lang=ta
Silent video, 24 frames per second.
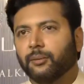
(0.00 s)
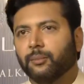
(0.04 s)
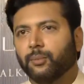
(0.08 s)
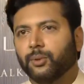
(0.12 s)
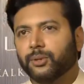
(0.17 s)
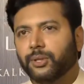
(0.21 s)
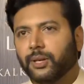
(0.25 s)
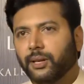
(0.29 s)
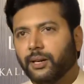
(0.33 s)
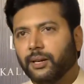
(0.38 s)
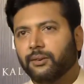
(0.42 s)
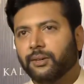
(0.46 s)

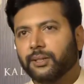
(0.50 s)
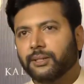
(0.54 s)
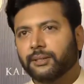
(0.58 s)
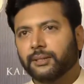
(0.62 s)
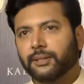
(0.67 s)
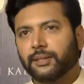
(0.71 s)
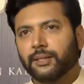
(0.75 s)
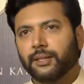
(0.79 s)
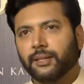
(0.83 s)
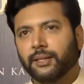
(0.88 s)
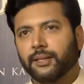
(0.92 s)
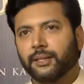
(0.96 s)
முதல்ல
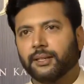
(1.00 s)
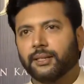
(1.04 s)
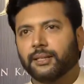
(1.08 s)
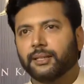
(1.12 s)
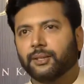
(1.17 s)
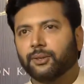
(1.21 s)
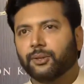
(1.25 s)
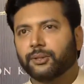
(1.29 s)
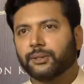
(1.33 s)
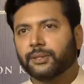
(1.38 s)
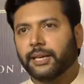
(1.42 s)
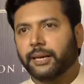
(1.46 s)
வந்து
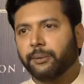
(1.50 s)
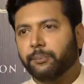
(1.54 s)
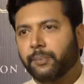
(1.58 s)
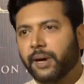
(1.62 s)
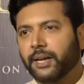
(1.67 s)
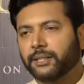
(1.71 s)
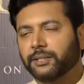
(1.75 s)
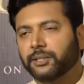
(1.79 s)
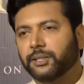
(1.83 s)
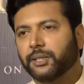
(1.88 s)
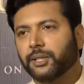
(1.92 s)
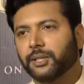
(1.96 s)
இது வந்து
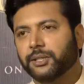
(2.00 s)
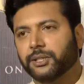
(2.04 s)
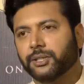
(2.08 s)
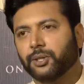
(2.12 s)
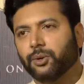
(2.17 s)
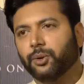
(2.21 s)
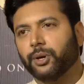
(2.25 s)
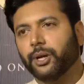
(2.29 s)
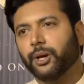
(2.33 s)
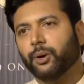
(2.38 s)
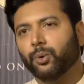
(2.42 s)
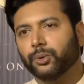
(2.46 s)

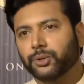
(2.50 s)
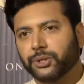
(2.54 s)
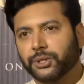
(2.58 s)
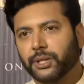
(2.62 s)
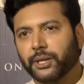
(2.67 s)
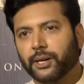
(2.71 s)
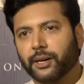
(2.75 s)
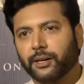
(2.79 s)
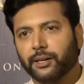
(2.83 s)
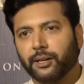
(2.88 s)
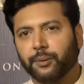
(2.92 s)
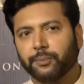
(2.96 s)
இமேஜினேஷனுடைய
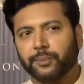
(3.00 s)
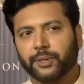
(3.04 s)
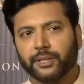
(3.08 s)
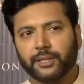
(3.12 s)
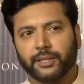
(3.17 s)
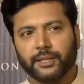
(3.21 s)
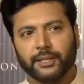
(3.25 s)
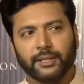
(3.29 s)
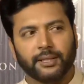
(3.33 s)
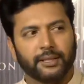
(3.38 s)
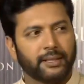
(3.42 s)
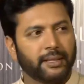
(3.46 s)
உச்சக்கட்டம்
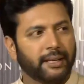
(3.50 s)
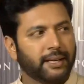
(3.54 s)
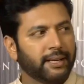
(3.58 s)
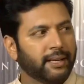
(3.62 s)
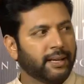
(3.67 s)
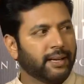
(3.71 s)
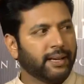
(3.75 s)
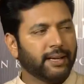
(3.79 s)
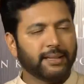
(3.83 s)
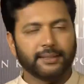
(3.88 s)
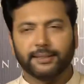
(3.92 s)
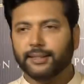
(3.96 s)
இது
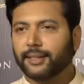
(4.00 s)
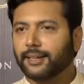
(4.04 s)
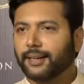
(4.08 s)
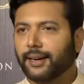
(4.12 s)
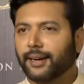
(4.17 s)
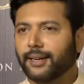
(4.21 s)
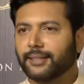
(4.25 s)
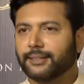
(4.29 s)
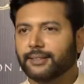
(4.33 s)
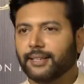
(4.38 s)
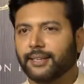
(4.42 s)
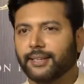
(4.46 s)
ஏன்னா அந்த
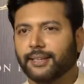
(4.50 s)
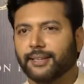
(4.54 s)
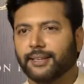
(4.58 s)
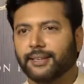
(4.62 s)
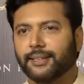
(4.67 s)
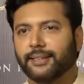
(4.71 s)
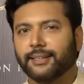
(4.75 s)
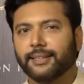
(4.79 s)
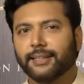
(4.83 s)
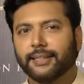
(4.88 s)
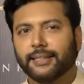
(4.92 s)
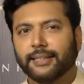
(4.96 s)
காலத்தில்
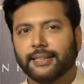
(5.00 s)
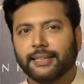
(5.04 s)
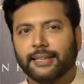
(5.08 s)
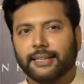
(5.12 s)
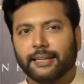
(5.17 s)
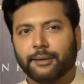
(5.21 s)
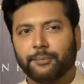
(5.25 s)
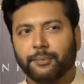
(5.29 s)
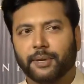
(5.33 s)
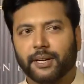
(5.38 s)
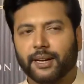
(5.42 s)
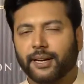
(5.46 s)

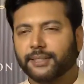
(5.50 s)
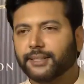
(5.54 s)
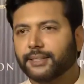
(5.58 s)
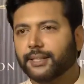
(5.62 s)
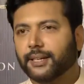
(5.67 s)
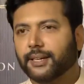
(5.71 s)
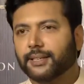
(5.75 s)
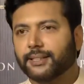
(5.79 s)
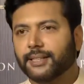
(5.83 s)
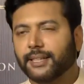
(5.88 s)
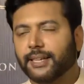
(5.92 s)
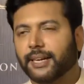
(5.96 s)
நம்ம
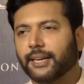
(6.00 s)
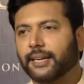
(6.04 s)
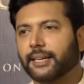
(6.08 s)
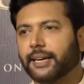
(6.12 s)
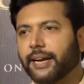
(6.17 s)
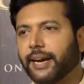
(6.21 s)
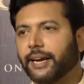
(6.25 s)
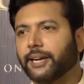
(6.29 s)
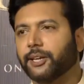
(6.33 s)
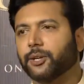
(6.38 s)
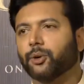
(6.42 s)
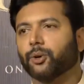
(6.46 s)
ராஜா கதைகள்
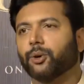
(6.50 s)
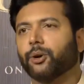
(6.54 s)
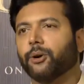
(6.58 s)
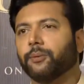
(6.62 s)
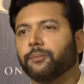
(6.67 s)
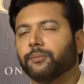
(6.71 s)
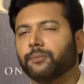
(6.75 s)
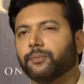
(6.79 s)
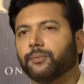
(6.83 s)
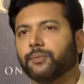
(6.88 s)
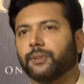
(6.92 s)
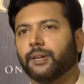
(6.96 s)

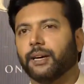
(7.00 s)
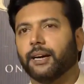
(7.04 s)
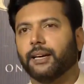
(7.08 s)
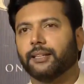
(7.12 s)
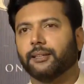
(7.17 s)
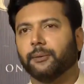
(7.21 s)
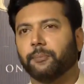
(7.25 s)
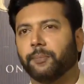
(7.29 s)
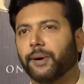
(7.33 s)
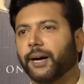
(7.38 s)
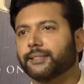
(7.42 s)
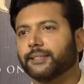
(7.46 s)
கேட்டிருக்கோம்
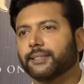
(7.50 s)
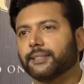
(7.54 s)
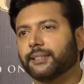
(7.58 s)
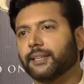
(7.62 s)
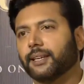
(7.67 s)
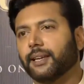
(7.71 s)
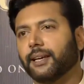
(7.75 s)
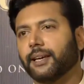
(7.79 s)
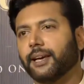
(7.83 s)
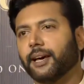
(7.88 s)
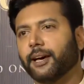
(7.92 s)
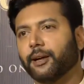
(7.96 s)
அதை
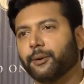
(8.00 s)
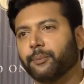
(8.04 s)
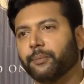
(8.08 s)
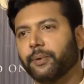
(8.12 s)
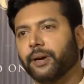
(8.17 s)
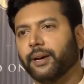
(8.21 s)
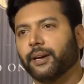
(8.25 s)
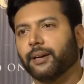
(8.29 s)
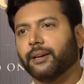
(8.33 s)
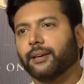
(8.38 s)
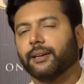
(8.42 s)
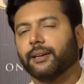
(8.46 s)
பார்த்ததில்லை யாருமே